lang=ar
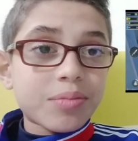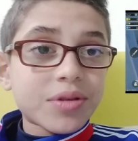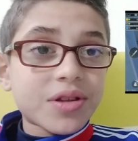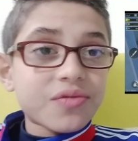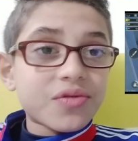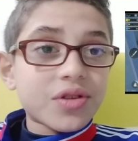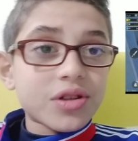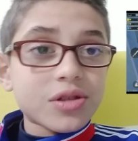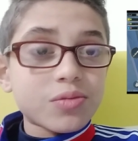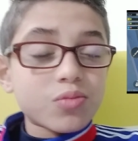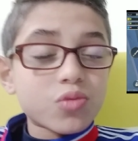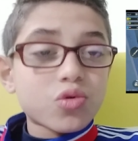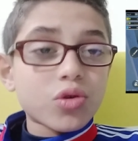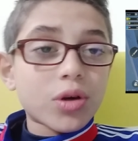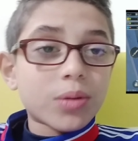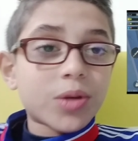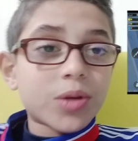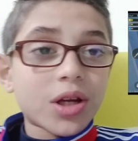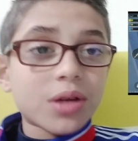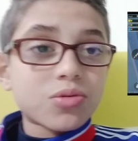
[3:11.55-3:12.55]
بتفضل تموت
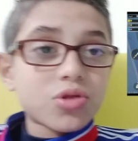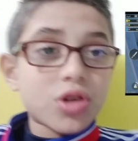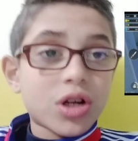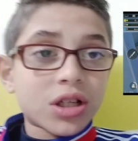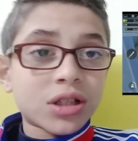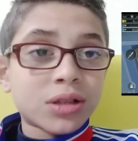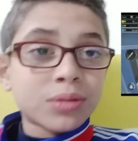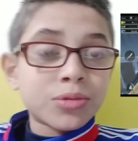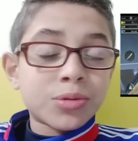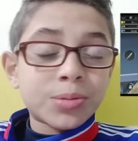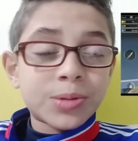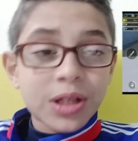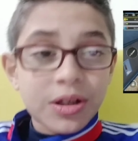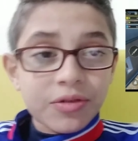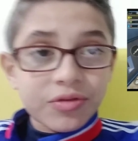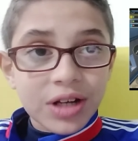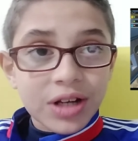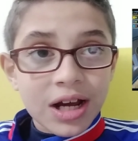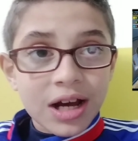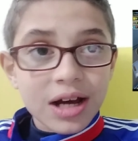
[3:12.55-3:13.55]
وهي بتجري بسرعة جدا مش
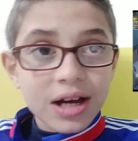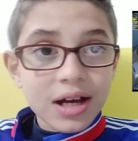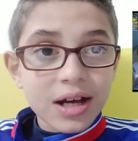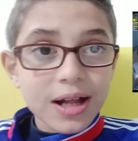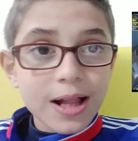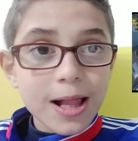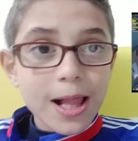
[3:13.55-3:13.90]
بتعرف تلحقها